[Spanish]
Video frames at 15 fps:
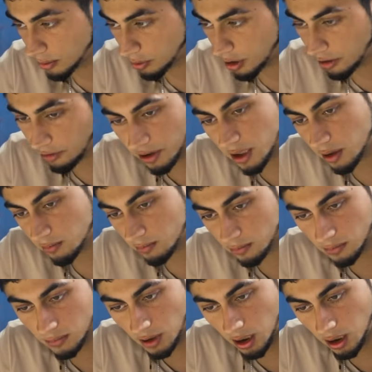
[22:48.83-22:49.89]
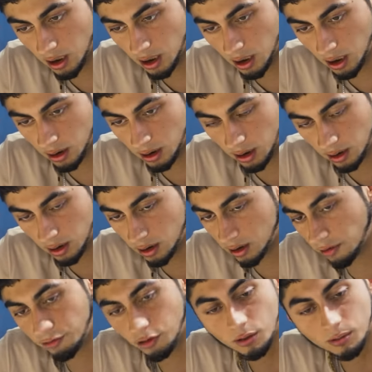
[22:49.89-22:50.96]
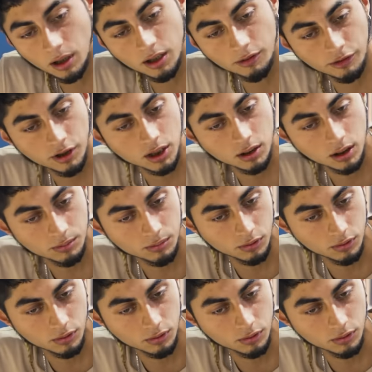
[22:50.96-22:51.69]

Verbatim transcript: se puede ver eh, de distintas formas el freestyle.